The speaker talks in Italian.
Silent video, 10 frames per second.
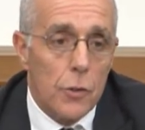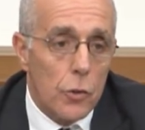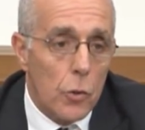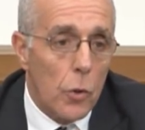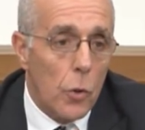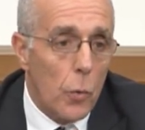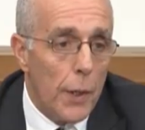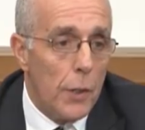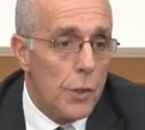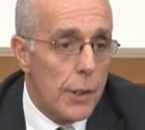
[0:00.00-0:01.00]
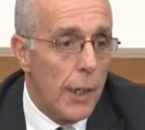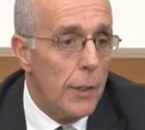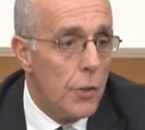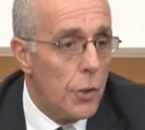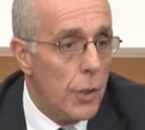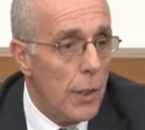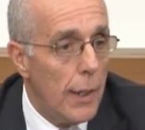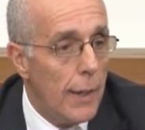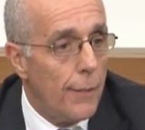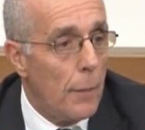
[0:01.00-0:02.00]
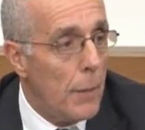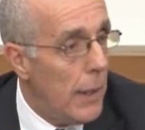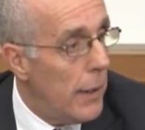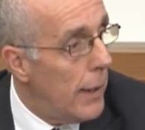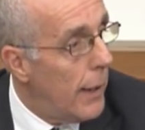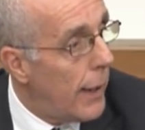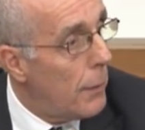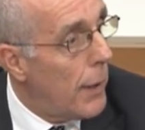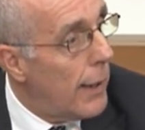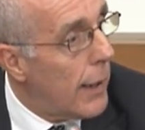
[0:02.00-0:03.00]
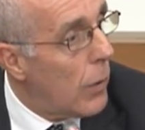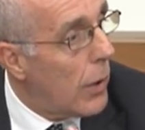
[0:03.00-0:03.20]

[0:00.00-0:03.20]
ci sono 15-16 famiglie di criminalità